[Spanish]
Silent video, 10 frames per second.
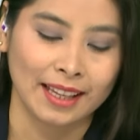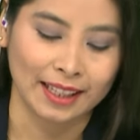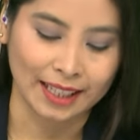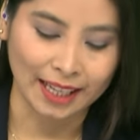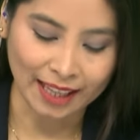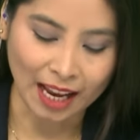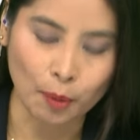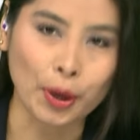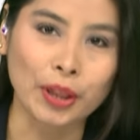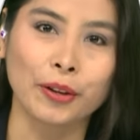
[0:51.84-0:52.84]
¿Qué
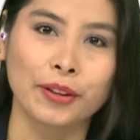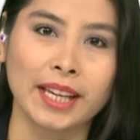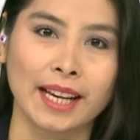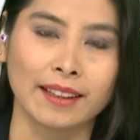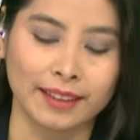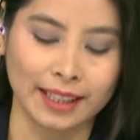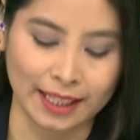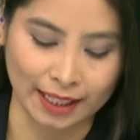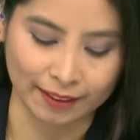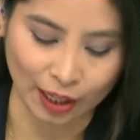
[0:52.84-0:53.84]
tal? Buenos días.
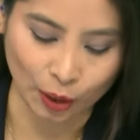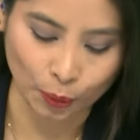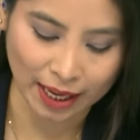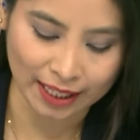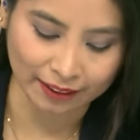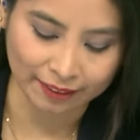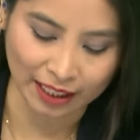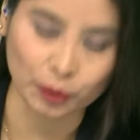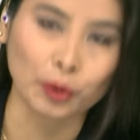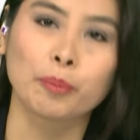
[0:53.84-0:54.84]
Sí, le saluda
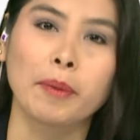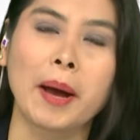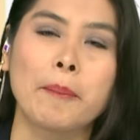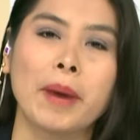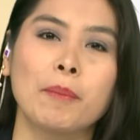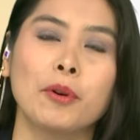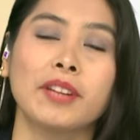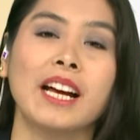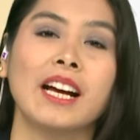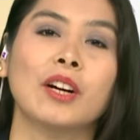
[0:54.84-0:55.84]
Lisette Guzmán. Vamos
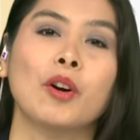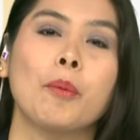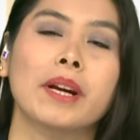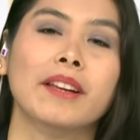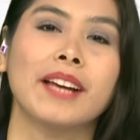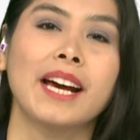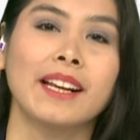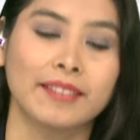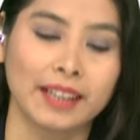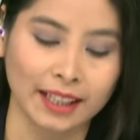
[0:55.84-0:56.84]
a conversar
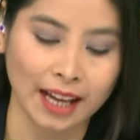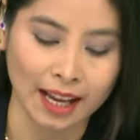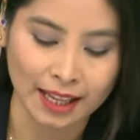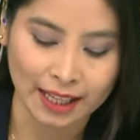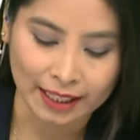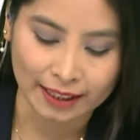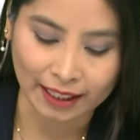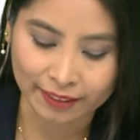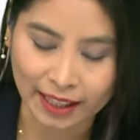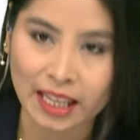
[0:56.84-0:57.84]
acerca
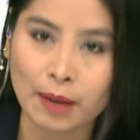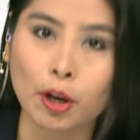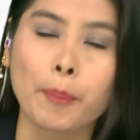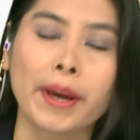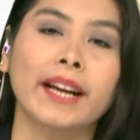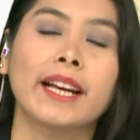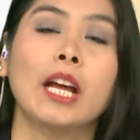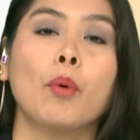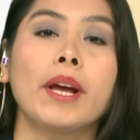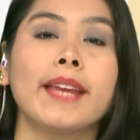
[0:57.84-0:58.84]
de este libro para que
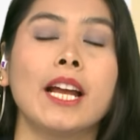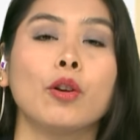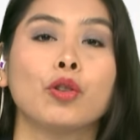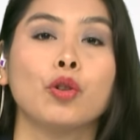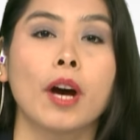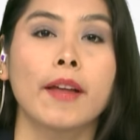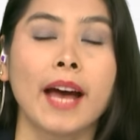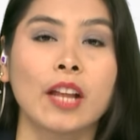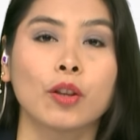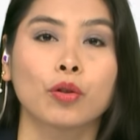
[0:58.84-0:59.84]
le cuente a los
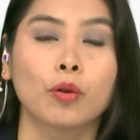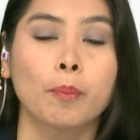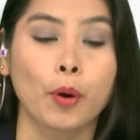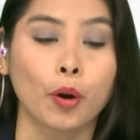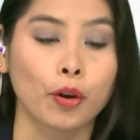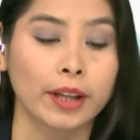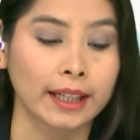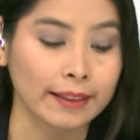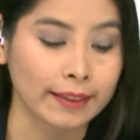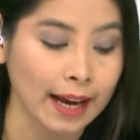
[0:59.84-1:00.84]
ciudadanos un poco de
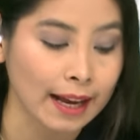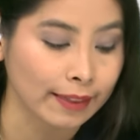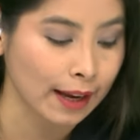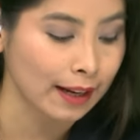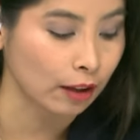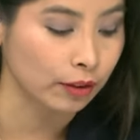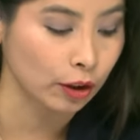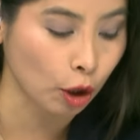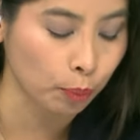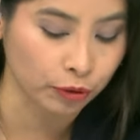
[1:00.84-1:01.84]
qué trata, la
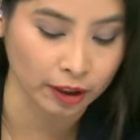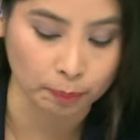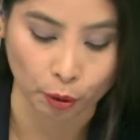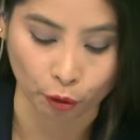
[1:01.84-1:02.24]
sinopsis, por